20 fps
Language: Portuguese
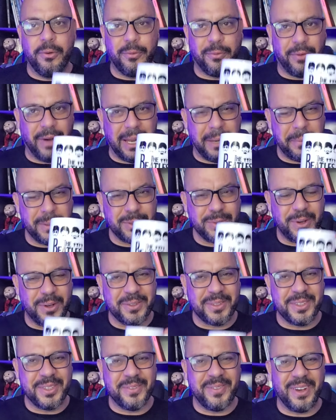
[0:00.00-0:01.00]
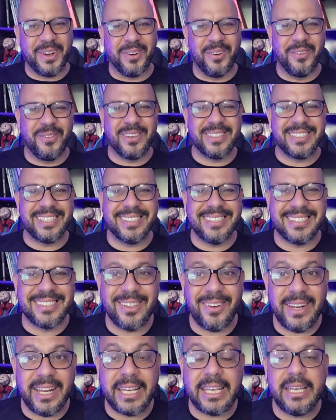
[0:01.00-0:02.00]
Fala pessoal, tudo bem? Como vocês estão?
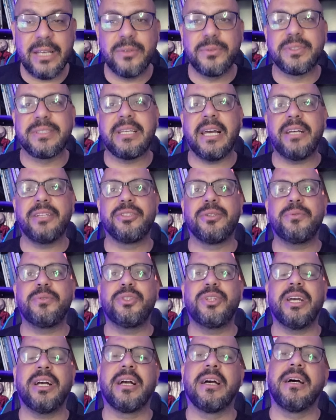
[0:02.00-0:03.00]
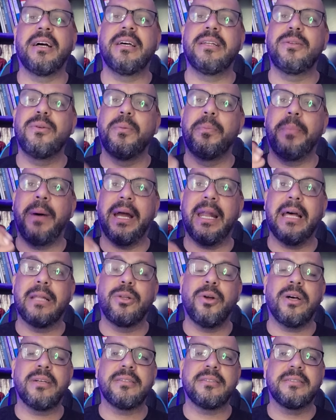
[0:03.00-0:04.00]
Olha aqui o Sérgio chegando para a
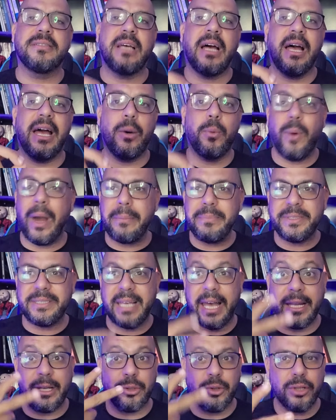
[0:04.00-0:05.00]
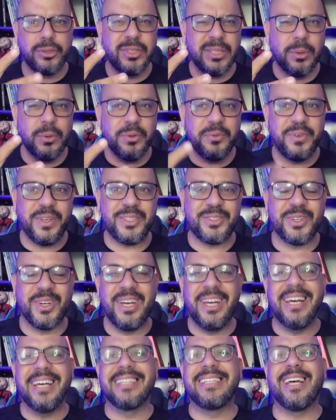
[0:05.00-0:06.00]
nossa websérie, nosso segundo vídeo
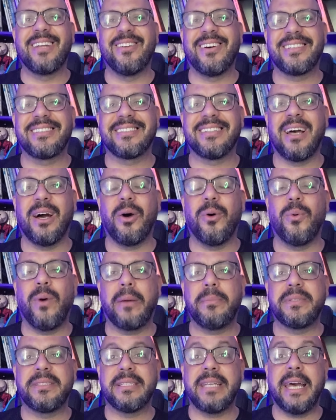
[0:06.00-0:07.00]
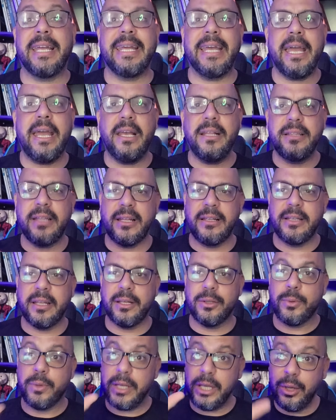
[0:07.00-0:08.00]
da nossa websérie
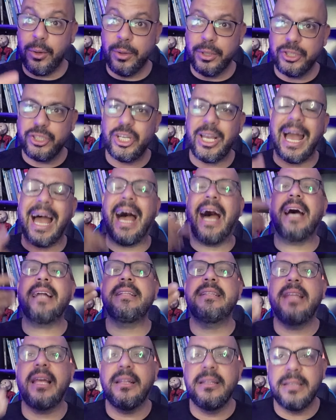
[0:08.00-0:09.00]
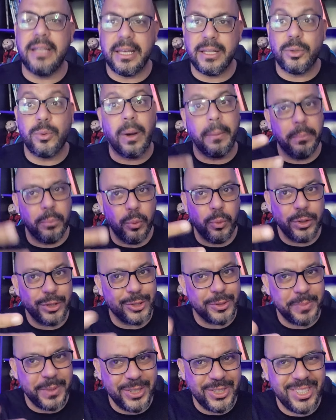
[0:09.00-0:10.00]
Entendendo. E hoje, atendendo a
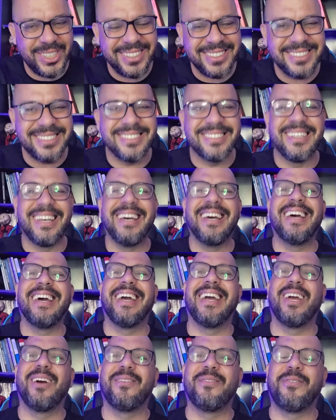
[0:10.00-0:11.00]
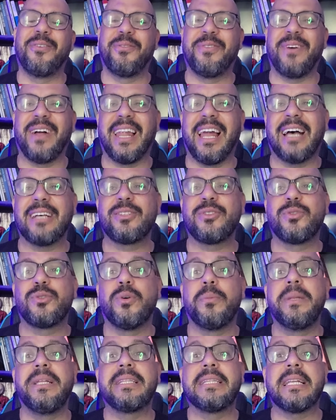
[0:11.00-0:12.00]
muitos pedidos, eu vou falar
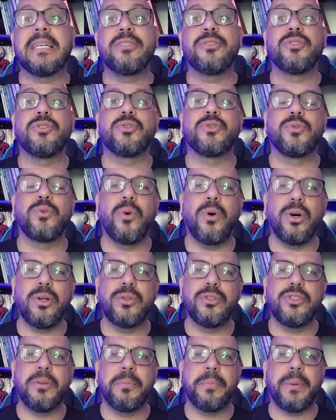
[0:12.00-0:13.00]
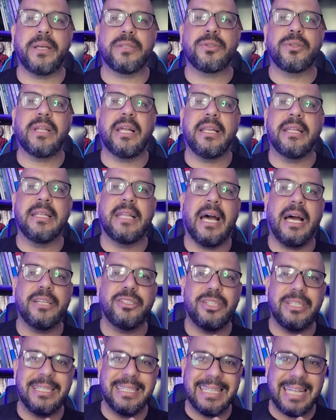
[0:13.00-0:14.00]
sobre transtorno de
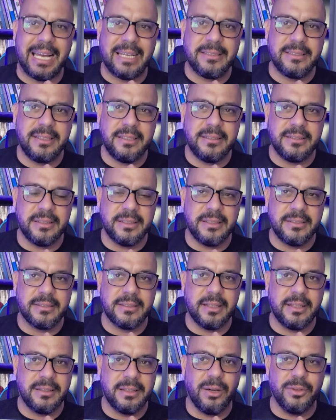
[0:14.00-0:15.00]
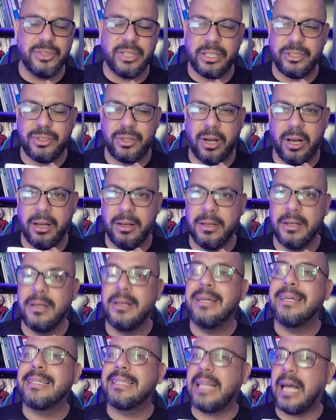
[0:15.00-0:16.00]
personalidade narcisista. Então, gente, ó,
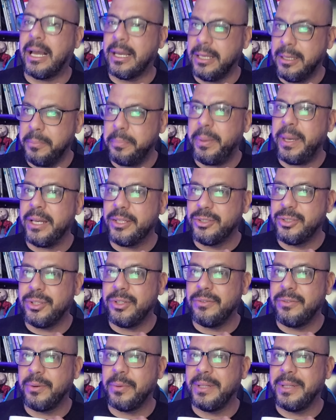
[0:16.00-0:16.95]
tá imperdível.